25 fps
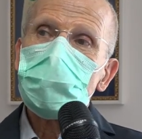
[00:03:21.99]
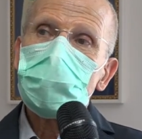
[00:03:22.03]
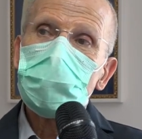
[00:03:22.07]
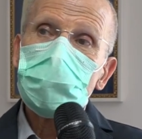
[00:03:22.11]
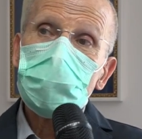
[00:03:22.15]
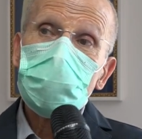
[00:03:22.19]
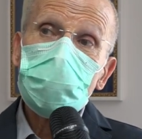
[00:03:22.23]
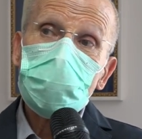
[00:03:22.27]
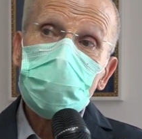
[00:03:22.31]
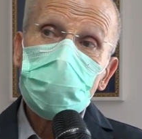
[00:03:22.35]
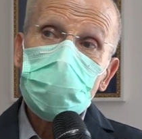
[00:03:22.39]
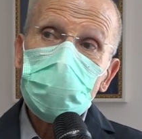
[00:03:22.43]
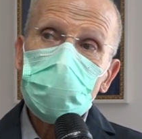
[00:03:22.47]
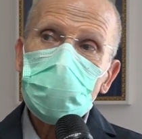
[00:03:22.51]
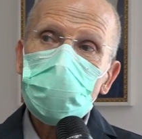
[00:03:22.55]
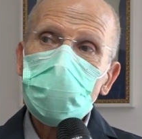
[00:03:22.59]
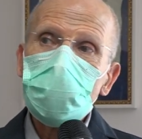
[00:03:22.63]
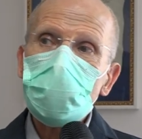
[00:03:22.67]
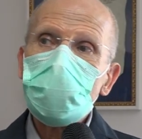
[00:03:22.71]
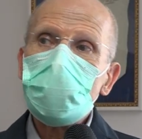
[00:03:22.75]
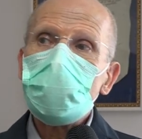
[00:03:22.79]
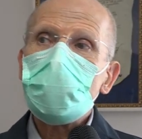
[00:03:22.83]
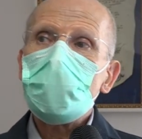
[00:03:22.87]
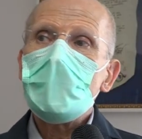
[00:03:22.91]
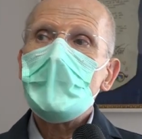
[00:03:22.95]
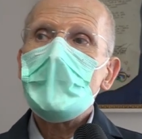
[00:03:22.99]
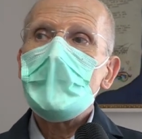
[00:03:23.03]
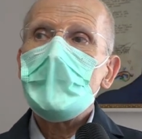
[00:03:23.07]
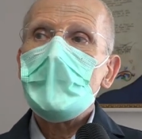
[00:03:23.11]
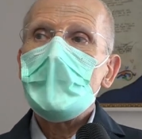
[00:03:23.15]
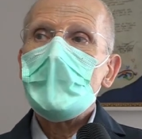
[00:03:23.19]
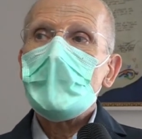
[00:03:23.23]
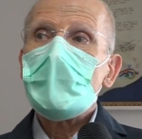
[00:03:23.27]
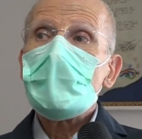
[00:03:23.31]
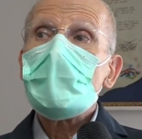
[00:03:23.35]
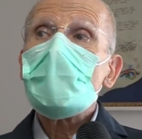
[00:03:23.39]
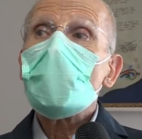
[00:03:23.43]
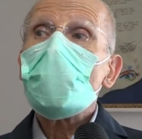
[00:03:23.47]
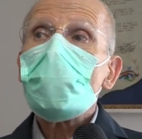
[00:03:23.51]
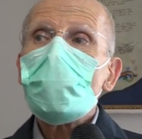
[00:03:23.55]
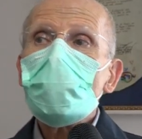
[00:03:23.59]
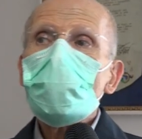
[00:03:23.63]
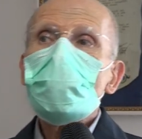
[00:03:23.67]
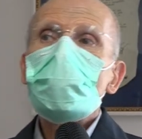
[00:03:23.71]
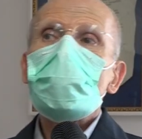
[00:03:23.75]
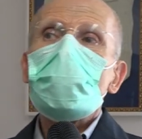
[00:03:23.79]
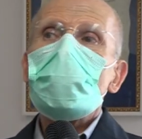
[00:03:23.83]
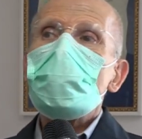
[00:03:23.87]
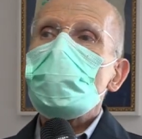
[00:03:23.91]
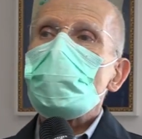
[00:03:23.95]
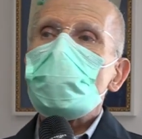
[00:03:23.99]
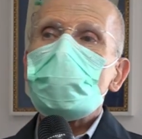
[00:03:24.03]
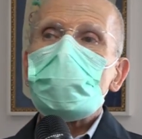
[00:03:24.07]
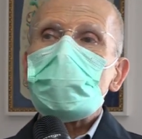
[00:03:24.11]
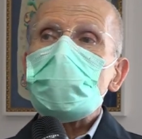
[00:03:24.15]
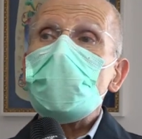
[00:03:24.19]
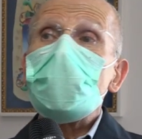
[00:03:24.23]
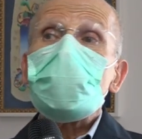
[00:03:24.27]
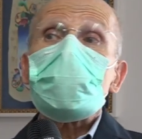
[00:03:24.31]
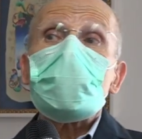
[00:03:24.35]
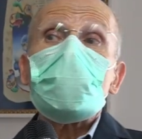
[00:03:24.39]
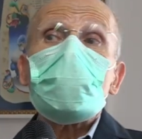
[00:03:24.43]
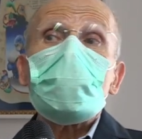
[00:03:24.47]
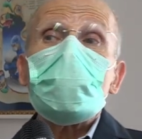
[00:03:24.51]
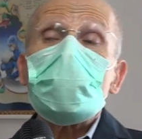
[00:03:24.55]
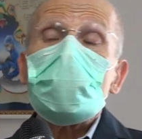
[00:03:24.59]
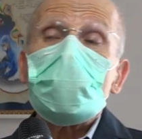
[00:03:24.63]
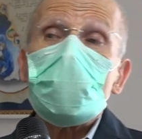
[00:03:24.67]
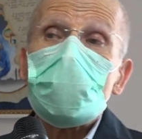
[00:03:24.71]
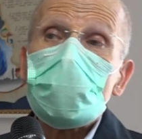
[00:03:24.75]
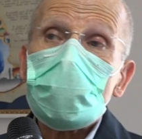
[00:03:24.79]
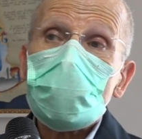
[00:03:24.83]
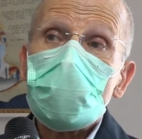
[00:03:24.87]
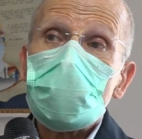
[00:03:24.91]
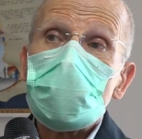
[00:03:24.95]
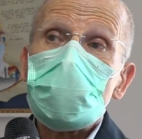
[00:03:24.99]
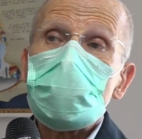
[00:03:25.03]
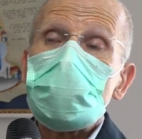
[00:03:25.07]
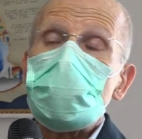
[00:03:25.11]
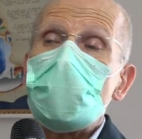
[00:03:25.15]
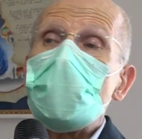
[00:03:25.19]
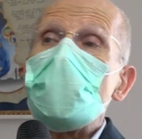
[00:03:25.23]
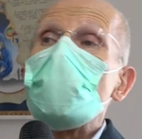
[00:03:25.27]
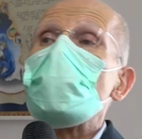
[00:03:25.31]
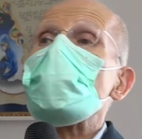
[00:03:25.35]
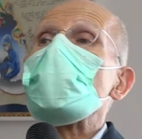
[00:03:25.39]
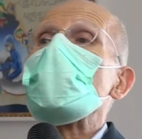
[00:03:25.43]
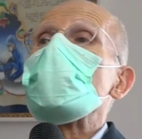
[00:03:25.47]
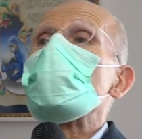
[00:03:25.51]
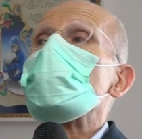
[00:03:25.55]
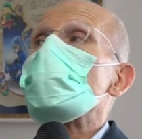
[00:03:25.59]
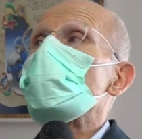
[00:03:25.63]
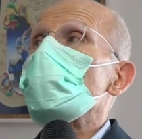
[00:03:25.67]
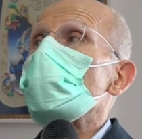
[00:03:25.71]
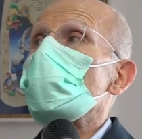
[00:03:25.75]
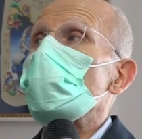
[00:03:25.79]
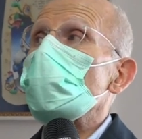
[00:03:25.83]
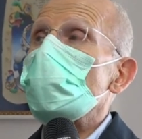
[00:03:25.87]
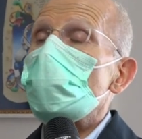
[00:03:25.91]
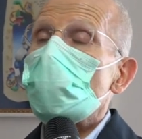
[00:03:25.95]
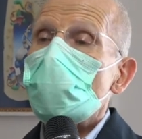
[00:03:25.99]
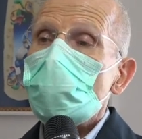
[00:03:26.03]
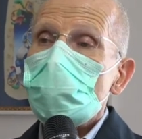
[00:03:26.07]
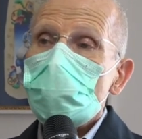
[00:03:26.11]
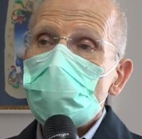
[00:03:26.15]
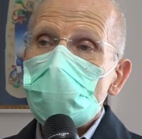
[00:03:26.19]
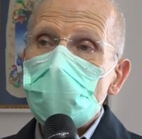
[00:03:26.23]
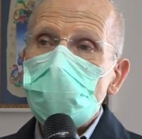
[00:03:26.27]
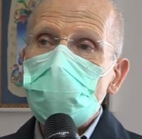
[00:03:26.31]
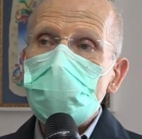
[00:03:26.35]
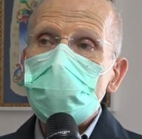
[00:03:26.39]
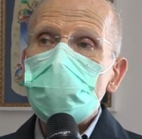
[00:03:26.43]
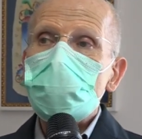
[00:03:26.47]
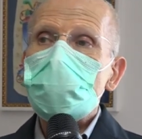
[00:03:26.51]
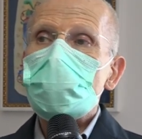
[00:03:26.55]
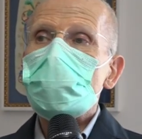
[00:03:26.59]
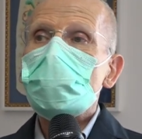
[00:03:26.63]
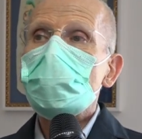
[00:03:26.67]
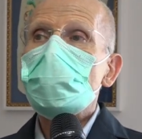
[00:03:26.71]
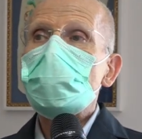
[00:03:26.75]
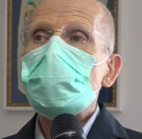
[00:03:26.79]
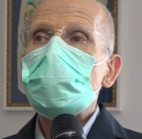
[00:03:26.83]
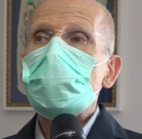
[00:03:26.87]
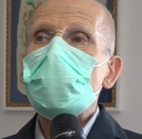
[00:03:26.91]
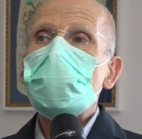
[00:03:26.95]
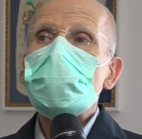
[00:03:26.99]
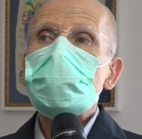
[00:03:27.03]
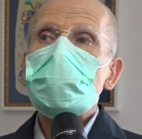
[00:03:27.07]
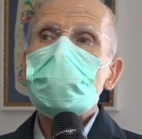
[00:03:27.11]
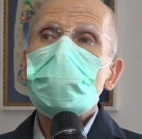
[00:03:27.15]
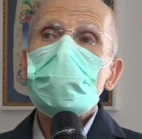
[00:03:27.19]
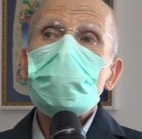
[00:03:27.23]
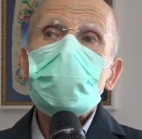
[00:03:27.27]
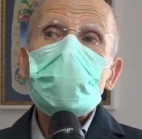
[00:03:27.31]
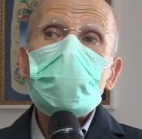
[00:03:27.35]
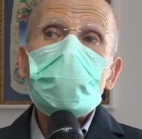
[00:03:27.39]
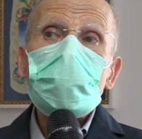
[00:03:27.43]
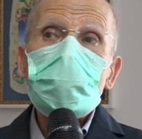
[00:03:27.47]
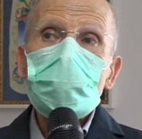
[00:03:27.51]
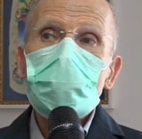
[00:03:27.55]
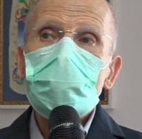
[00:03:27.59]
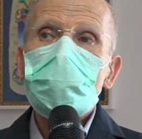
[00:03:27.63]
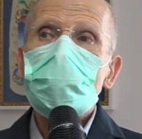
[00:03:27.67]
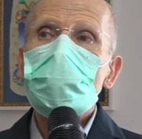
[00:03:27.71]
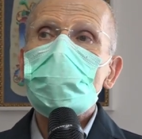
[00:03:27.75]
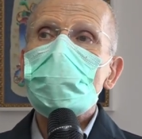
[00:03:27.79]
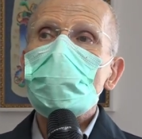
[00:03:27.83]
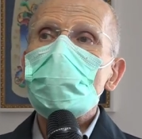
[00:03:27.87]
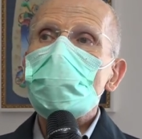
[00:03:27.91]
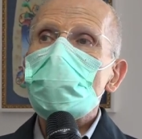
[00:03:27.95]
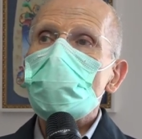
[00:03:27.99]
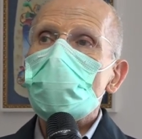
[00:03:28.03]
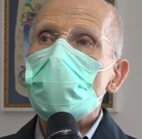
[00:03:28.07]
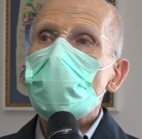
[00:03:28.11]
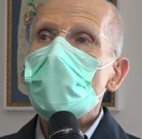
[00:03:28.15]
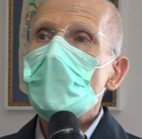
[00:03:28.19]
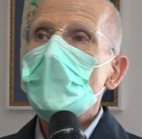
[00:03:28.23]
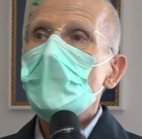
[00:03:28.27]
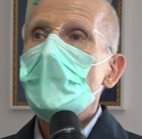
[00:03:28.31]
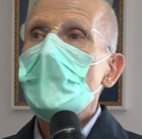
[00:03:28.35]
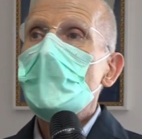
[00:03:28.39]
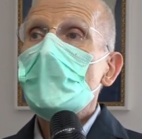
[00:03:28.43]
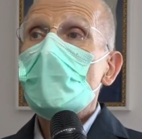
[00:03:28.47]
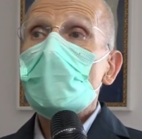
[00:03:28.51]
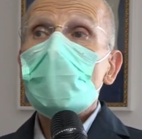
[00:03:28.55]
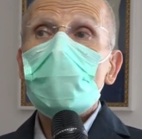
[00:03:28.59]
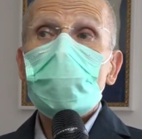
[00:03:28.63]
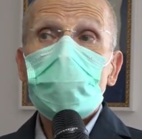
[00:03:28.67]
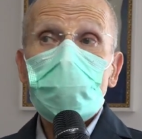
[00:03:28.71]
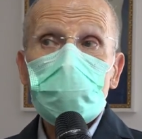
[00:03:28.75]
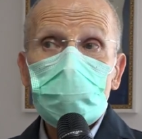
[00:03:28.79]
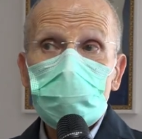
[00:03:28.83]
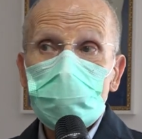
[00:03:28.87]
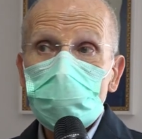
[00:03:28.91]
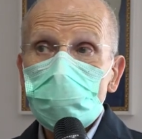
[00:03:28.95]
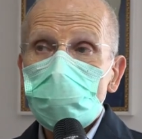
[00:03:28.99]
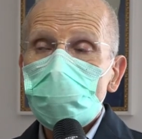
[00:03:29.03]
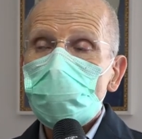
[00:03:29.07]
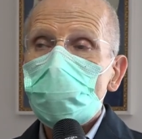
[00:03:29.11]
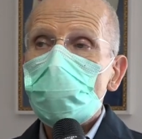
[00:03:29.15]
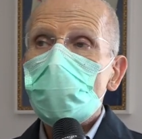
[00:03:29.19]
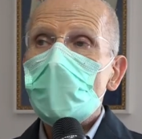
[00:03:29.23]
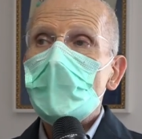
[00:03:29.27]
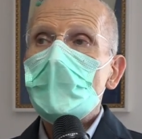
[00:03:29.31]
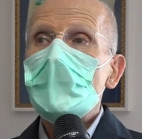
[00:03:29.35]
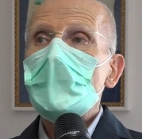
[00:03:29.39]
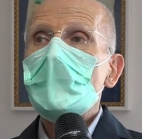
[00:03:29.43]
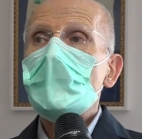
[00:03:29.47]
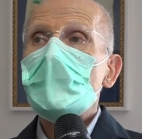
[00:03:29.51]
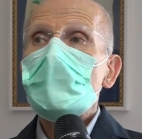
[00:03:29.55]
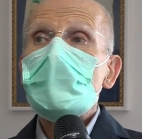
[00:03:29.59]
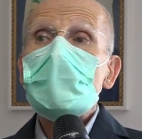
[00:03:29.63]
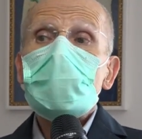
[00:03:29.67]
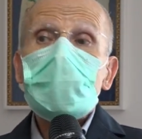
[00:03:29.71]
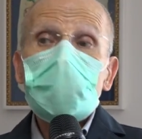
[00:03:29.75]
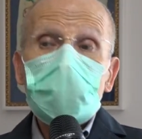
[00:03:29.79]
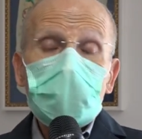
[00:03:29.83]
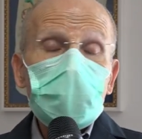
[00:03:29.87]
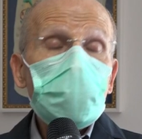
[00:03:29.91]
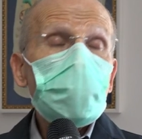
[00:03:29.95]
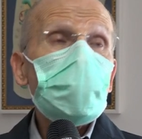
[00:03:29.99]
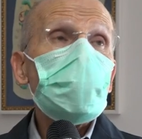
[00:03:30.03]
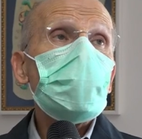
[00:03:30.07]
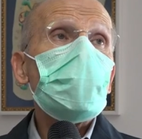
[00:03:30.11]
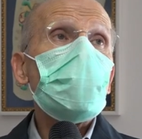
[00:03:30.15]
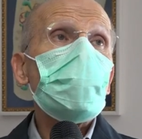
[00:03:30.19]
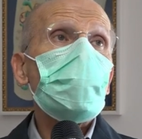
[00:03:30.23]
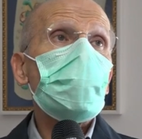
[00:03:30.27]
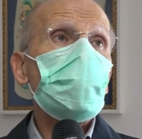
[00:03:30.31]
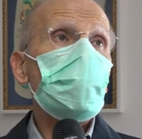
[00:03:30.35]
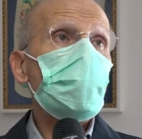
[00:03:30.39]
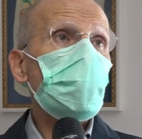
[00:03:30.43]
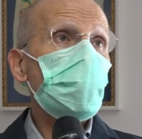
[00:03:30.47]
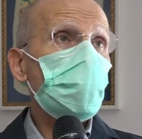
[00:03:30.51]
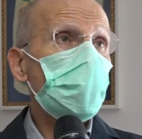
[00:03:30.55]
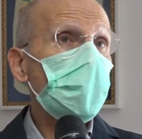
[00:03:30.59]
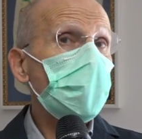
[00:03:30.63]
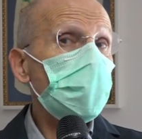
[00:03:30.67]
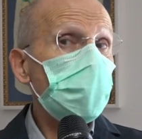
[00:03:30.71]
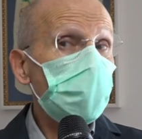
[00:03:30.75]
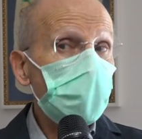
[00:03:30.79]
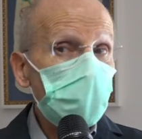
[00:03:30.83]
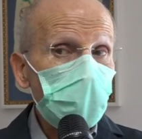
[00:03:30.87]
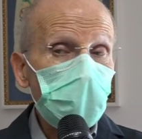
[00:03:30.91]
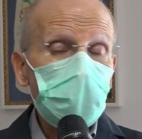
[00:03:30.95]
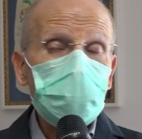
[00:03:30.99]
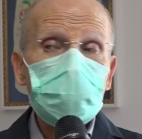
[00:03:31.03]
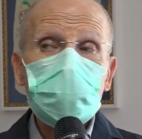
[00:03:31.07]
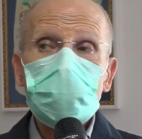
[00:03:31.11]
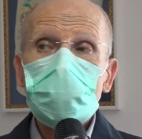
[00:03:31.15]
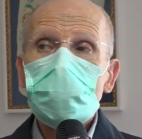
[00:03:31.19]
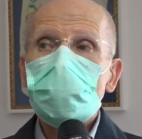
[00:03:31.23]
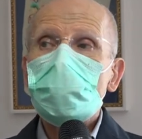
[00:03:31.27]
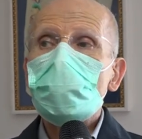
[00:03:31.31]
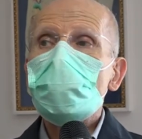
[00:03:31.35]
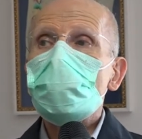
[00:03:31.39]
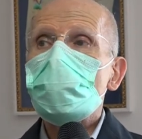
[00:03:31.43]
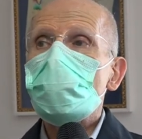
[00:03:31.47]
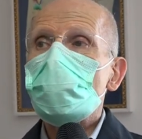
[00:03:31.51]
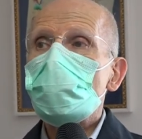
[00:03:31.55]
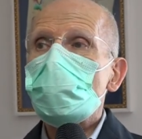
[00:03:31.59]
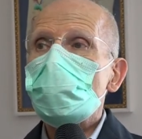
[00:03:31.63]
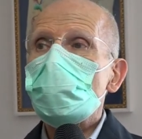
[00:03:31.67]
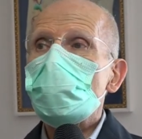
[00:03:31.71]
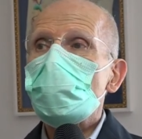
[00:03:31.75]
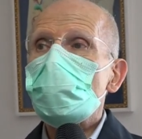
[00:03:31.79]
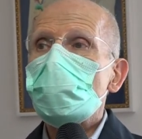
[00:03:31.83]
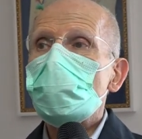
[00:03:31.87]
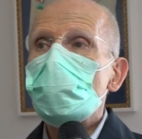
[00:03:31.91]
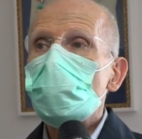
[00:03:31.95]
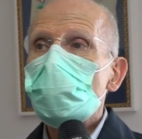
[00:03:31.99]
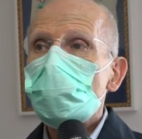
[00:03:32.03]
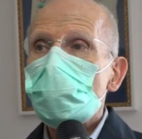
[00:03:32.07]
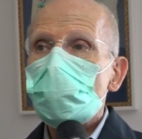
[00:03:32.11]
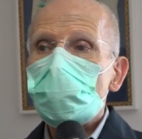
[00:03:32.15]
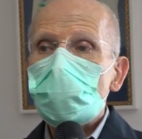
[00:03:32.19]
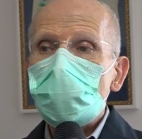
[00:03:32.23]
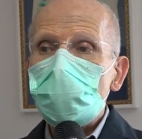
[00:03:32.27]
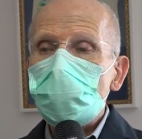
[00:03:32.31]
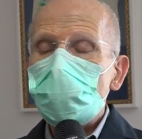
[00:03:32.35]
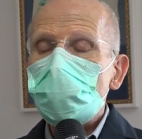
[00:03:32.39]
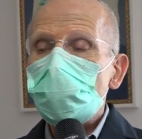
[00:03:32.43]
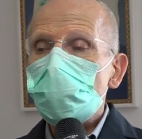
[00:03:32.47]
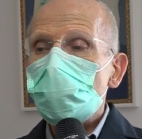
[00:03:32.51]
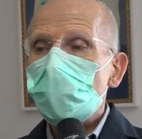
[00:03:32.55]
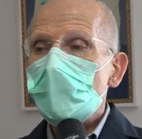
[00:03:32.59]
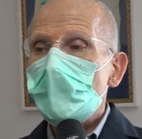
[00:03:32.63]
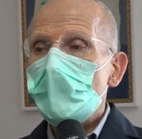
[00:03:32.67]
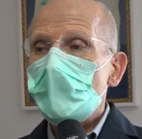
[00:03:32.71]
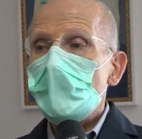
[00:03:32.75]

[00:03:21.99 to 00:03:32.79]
devo dire, di augurio importante, quindi il cuore si apre a un sorriso augurale al comandante per il suo futuro, che è un futuro di crescita professionale, di grande soddisfazione professionale,